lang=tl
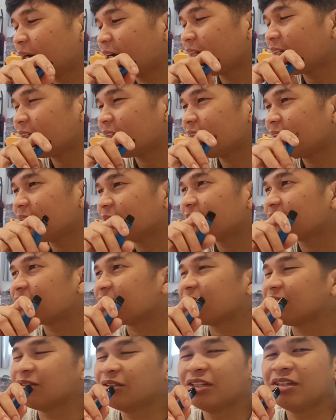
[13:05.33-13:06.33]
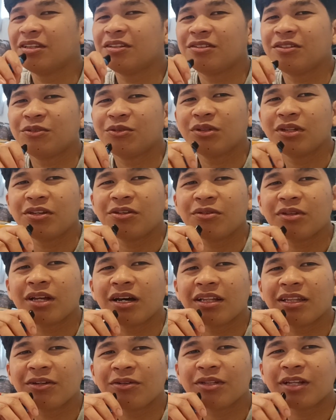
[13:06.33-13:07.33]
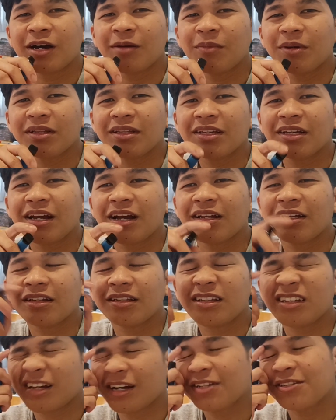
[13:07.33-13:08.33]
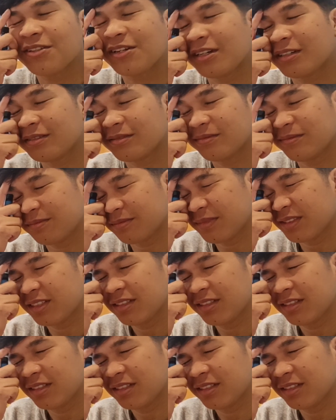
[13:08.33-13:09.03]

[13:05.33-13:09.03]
naman Canada. Din, yun din yung dati ko dapat eh, Canada eh, kaso lang.